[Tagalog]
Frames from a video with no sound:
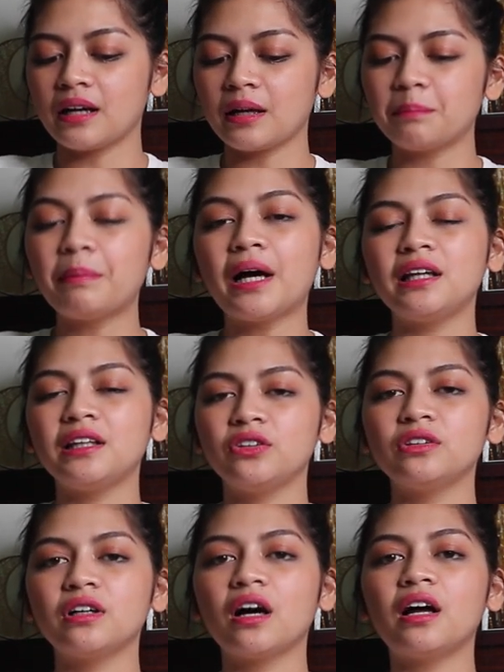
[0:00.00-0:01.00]
Ang PAL,
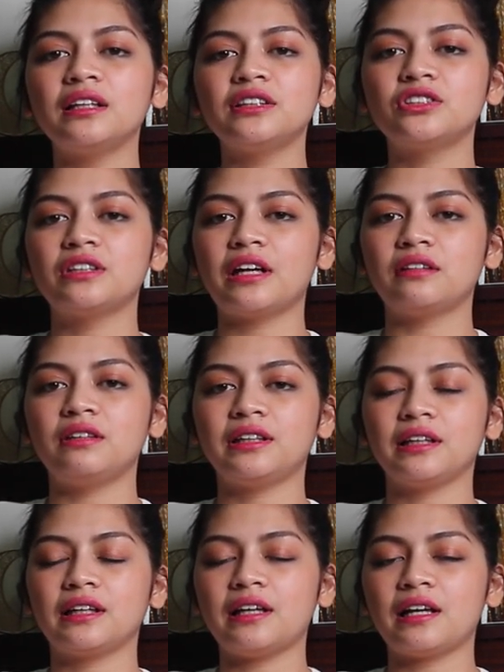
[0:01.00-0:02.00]
yun ang college graduate
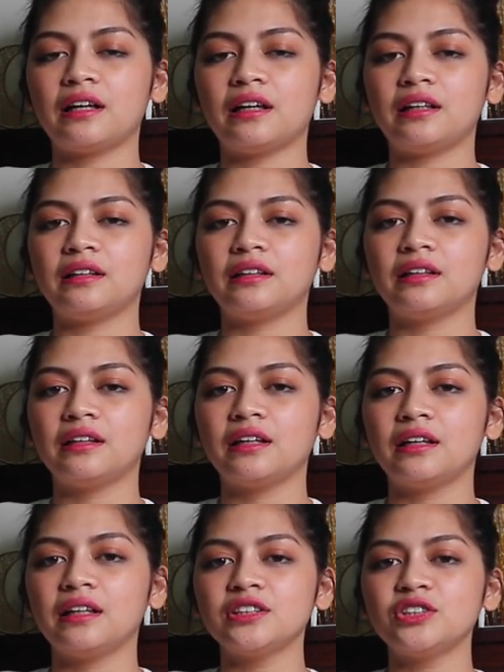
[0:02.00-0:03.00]
ang kailangan.
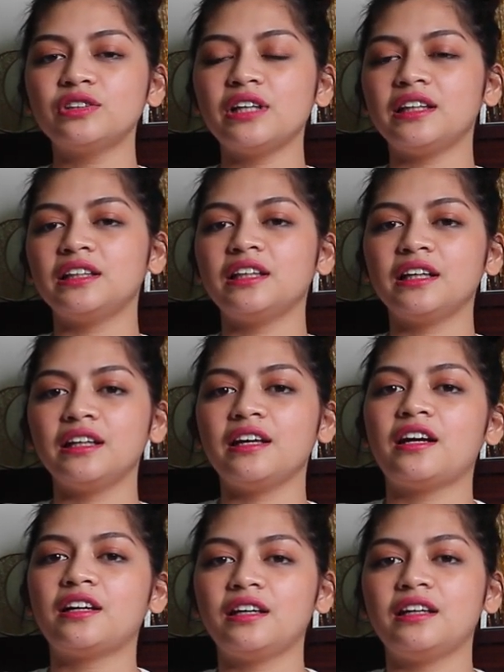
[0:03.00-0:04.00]
So, dati
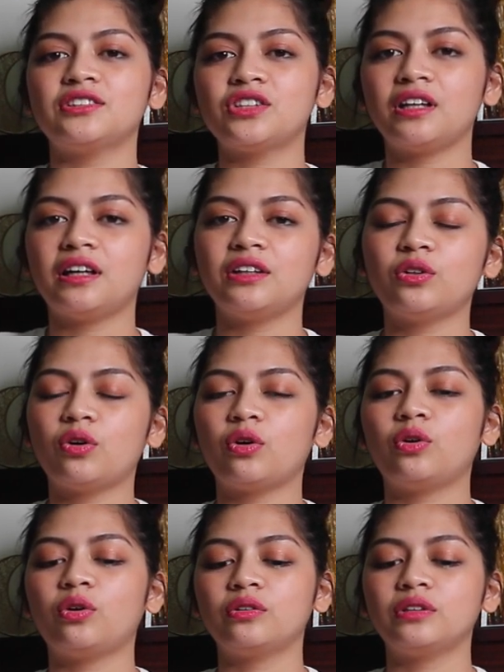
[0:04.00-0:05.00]
naging Air Asia, ano
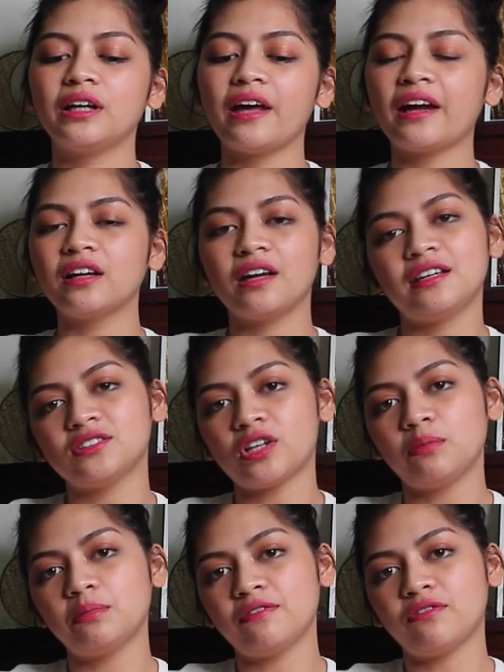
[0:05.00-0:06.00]
ako, nag-Air
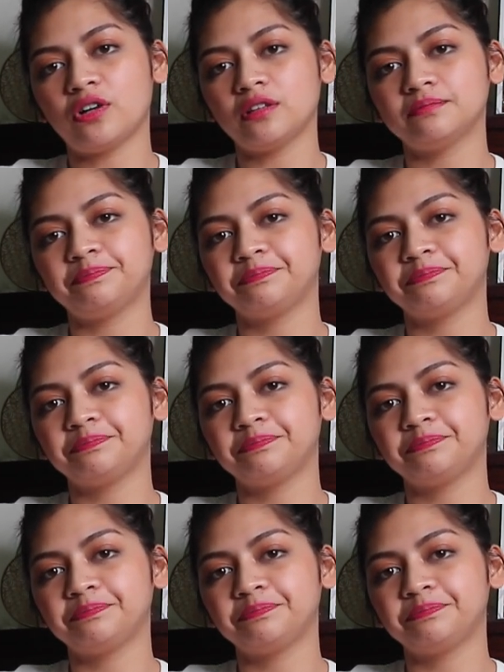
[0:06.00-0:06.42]
Asia ako before.